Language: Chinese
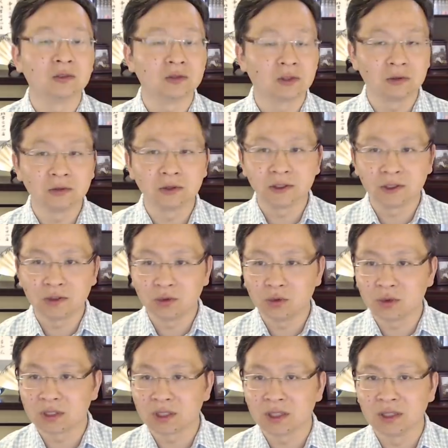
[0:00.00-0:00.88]
都是
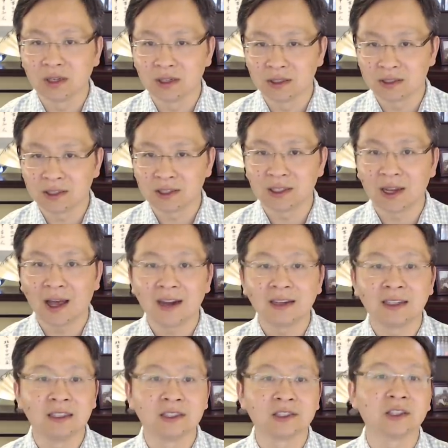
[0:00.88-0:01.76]
预测希
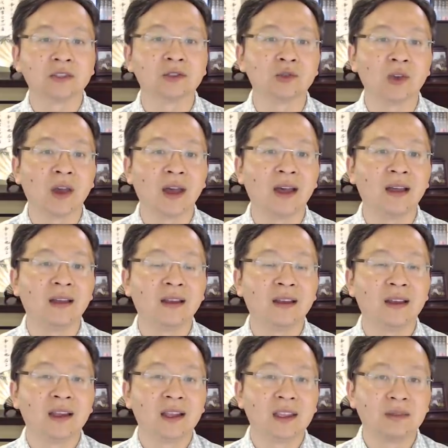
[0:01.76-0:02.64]
拉里胜选。
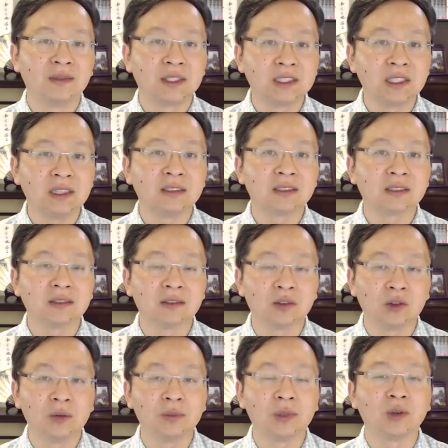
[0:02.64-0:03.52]
那么这次
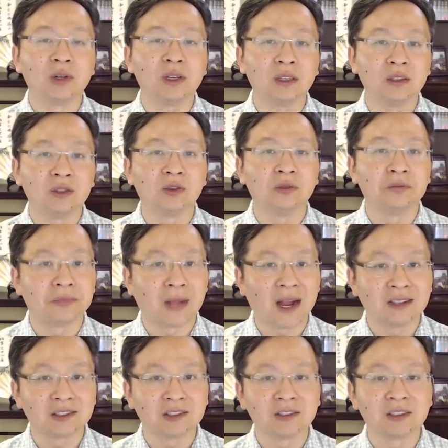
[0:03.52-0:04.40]
会不会又
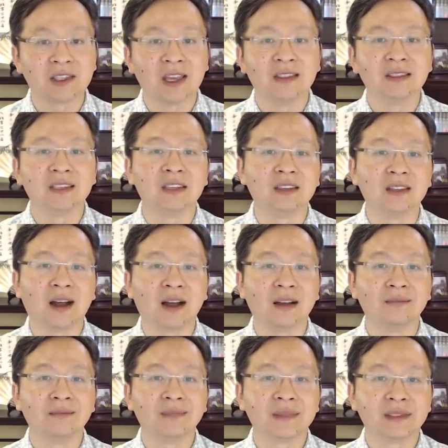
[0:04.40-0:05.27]
马失前蹄
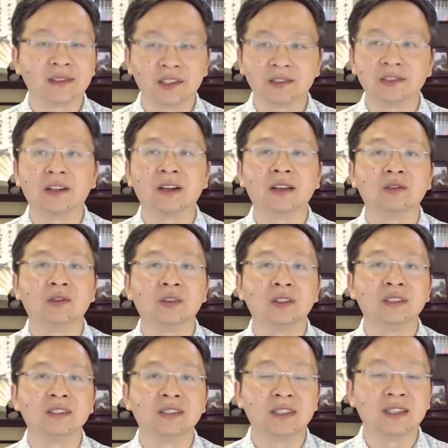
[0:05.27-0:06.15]
呢？这是很
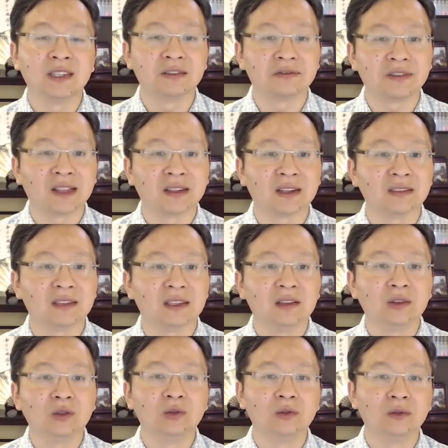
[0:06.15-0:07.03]
多人心里犯的
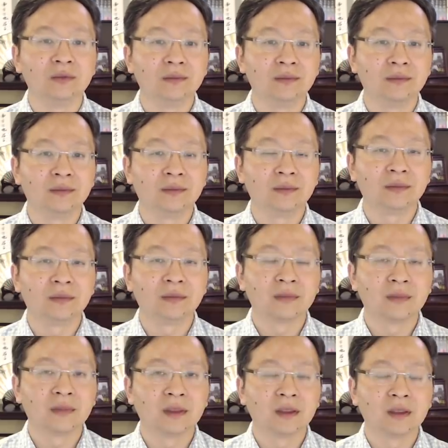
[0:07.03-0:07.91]
嘀咕。
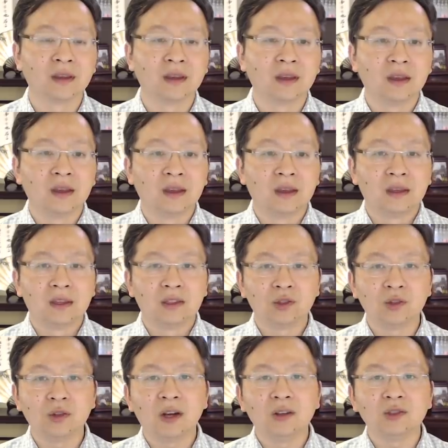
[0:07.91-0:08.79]

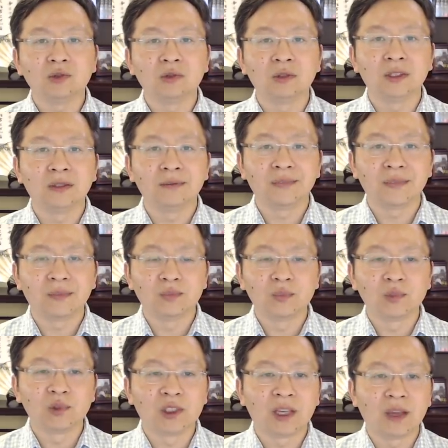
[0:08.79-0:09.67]
虽然说
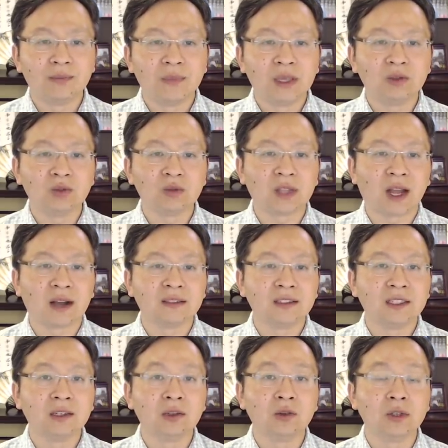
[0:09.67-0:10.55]
目前民主
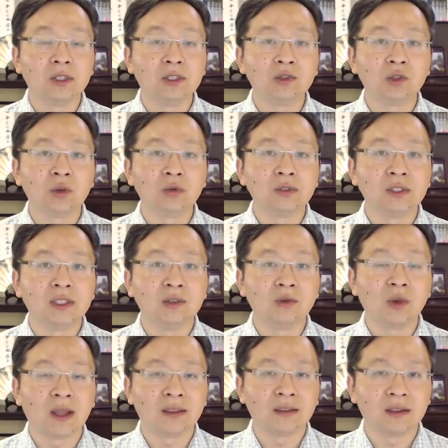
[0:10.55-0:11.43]
党赢回众议
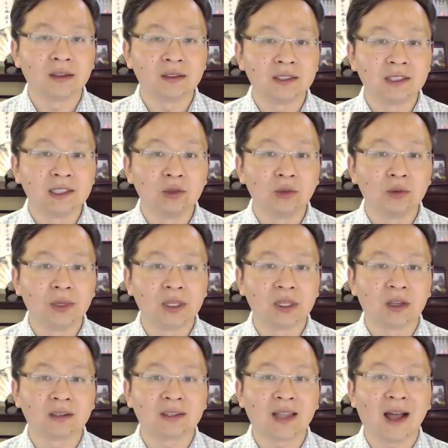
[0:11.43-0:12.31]
院的几率比
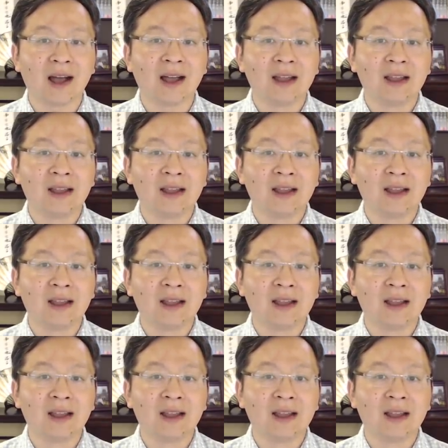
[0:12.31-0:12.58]
较大，